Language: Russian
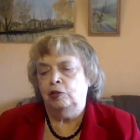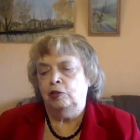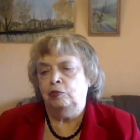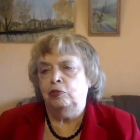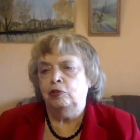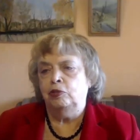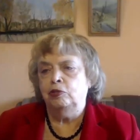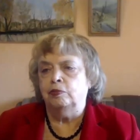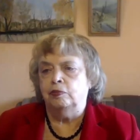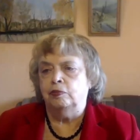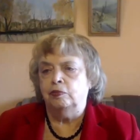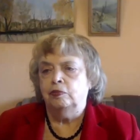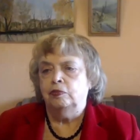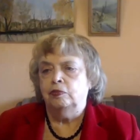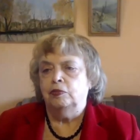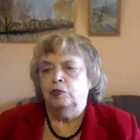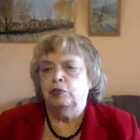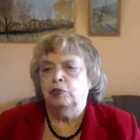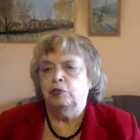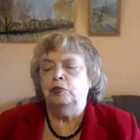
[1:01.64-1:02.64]
будем,
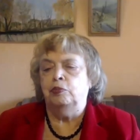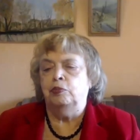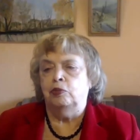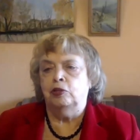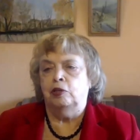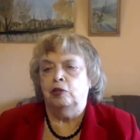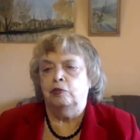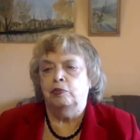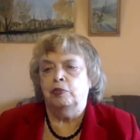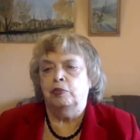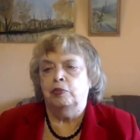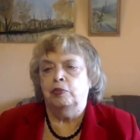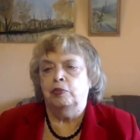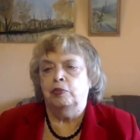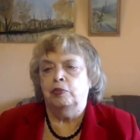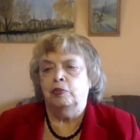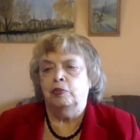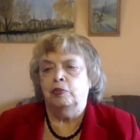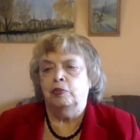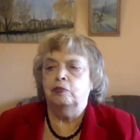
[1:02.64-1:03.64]
посмотрим,
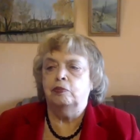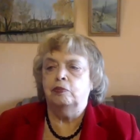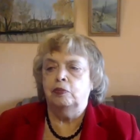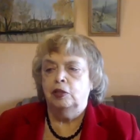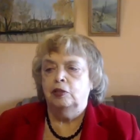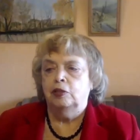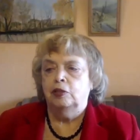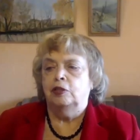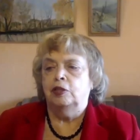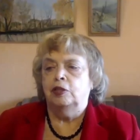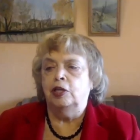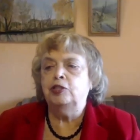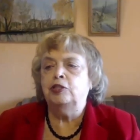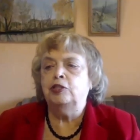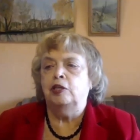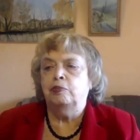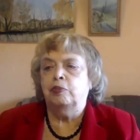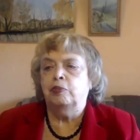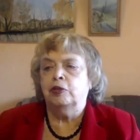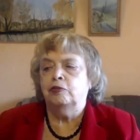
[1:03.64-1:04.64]
посмотрим. Начали
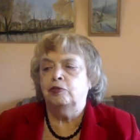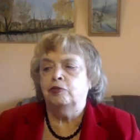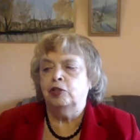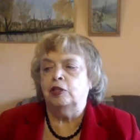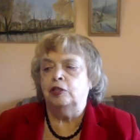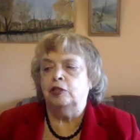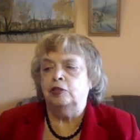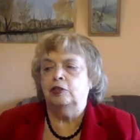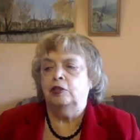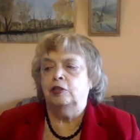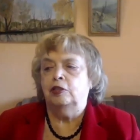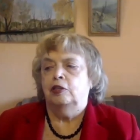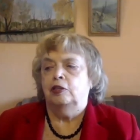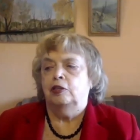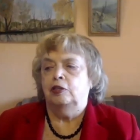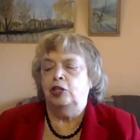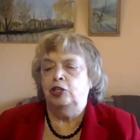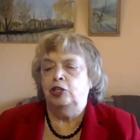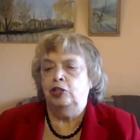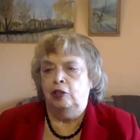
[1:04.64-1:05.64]
продвигать,
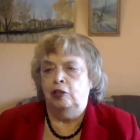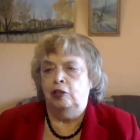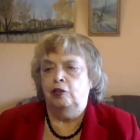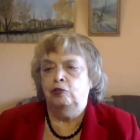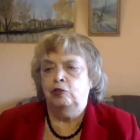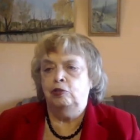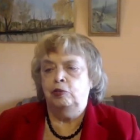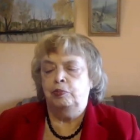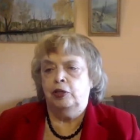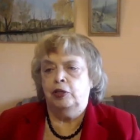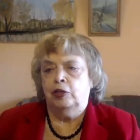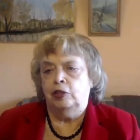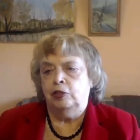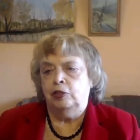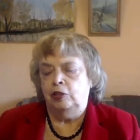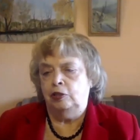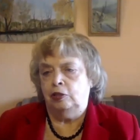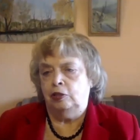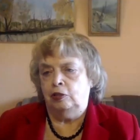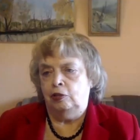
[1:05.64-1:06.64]
начали люди
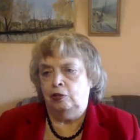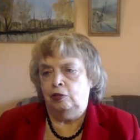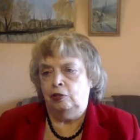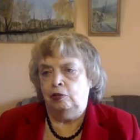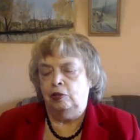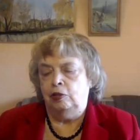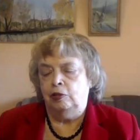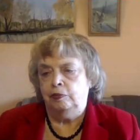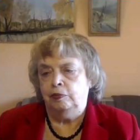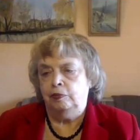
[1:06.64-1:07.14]
приходить оттуда.